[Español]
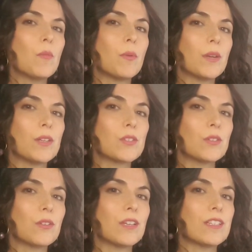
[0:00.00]
por
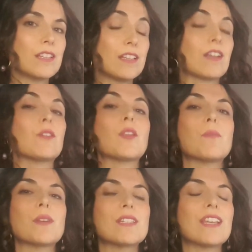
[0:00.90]
eso les, da corte
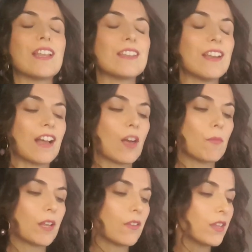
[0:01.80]
ponerse delante de la
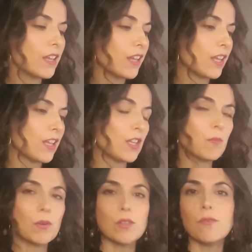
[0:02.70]
cámara eh, y
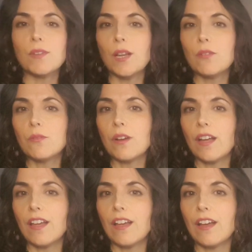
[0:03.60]
por eso al final
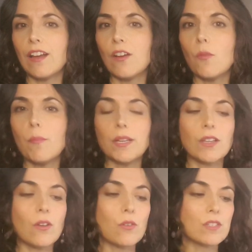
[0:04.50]
nunca
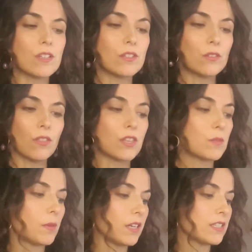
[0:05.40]
comparten cosas. Entonces,
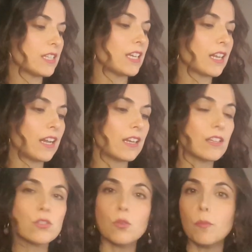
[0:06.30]
para enseñar
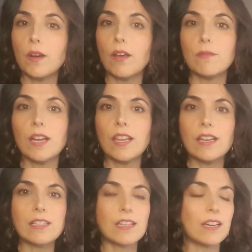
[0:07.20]
cartas o para hablar de
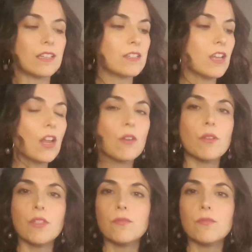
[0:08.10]
las cartas, no hace